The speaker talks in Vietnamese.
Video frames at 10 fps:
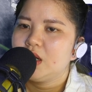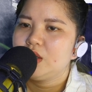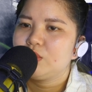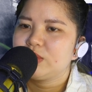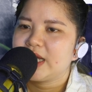
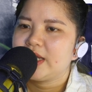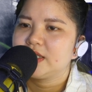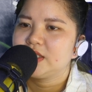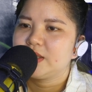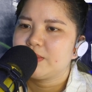Lúc này,
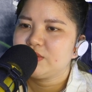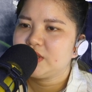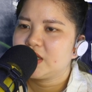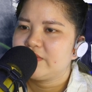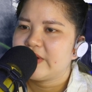trên bầu
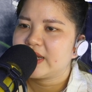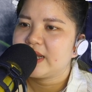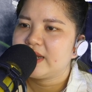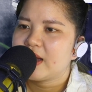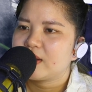trời vang
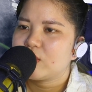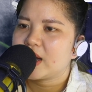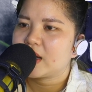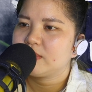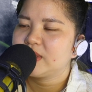lên hàng
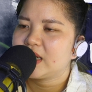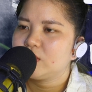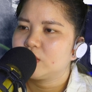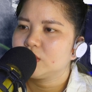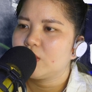loạt âm thanh
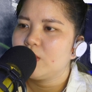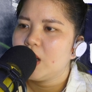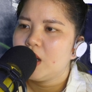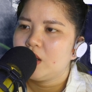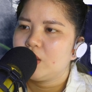nổ tung,
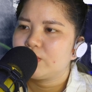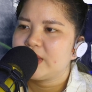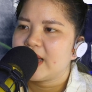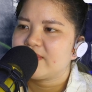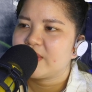Lục
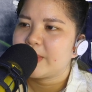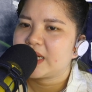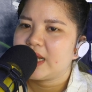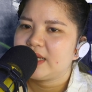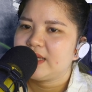Gia và
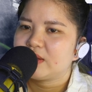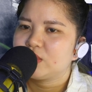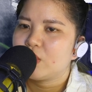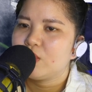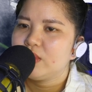Bạch Lệ giao
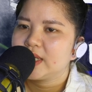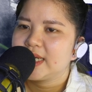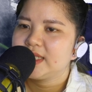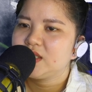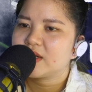thủ
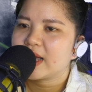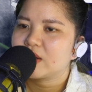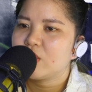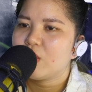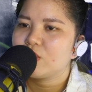khiến cho
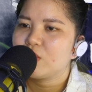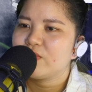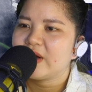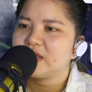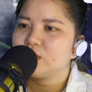càn khôn cũng
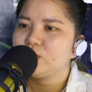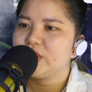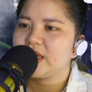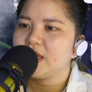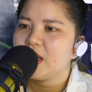phải rung
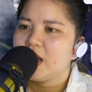chuyển,